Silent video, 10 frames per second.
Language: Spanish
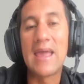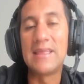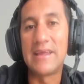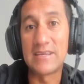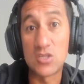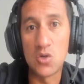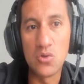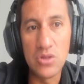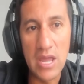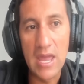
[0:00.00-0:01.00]

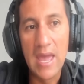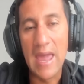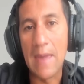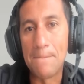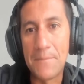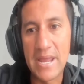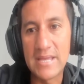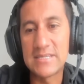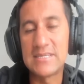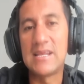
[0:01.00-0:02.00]
generación de
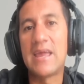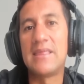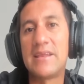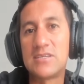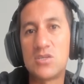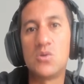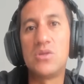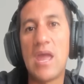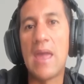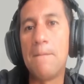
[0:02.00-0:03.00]
empresas y de
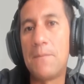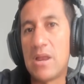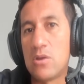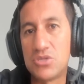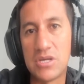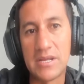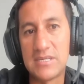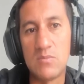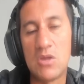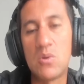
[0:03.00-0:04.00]
generación de empleos y
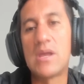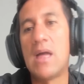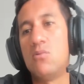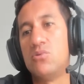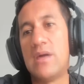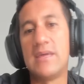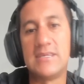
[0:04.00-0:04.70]
crecimiento de cada una de